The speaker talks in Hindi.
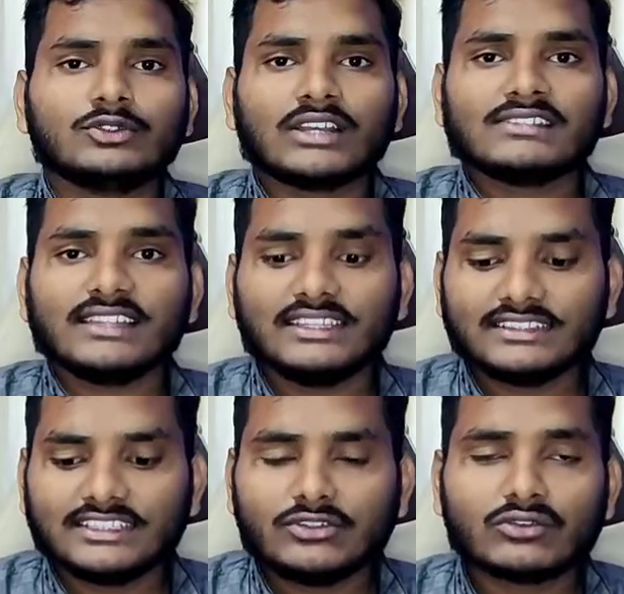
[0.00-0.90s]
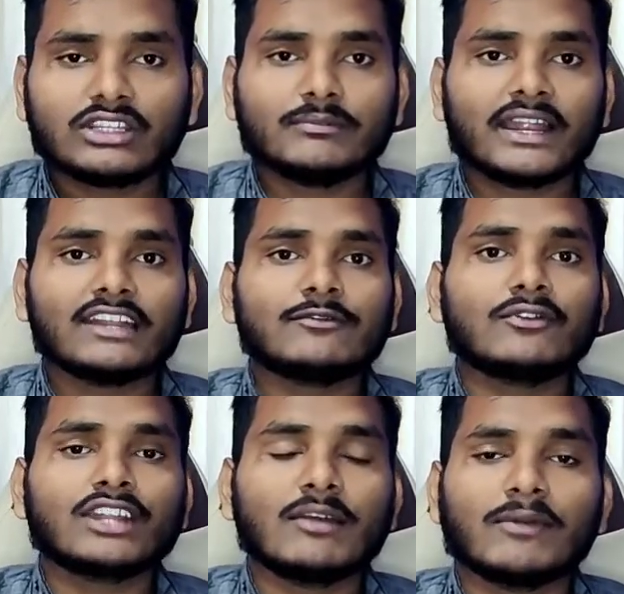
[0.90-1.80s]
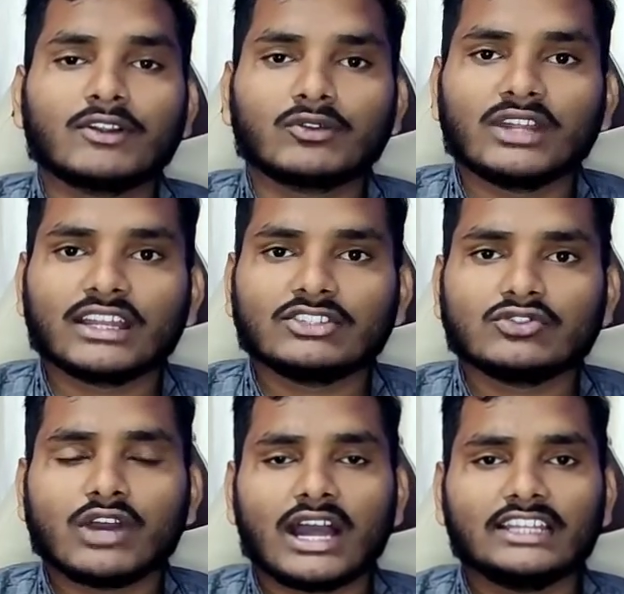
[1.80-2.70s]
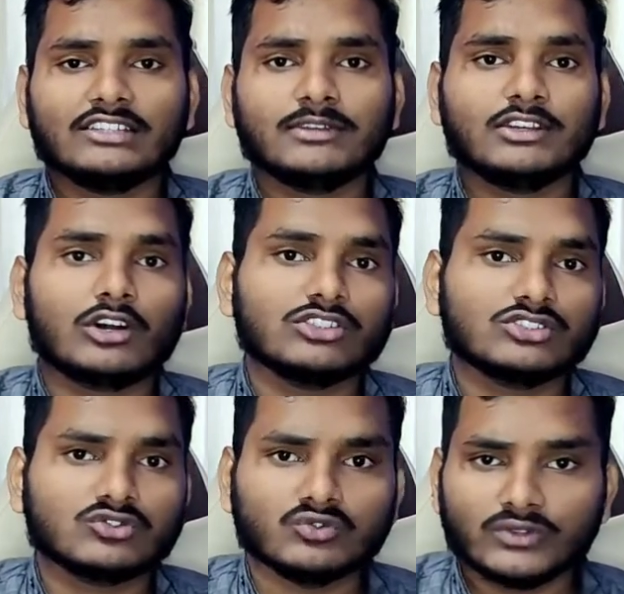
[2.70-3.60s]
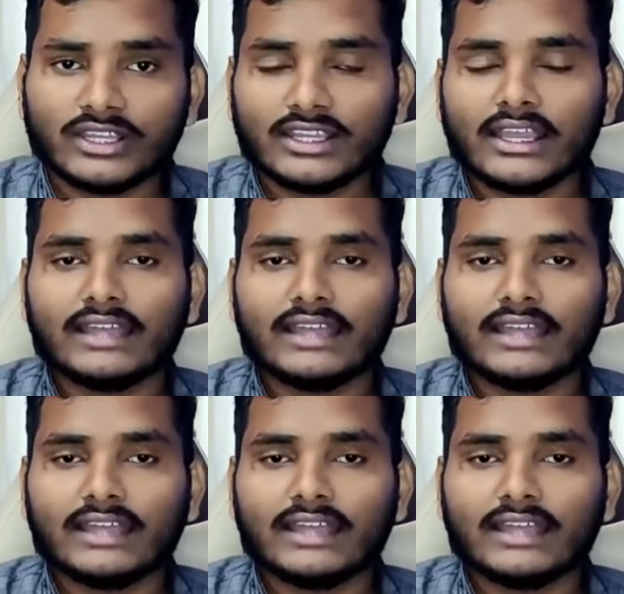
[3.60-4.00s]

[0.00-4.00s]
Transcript: तो यही तीनों कीपैड फोन है मटोला के जो हाल ही में लॉन्च हुए हैं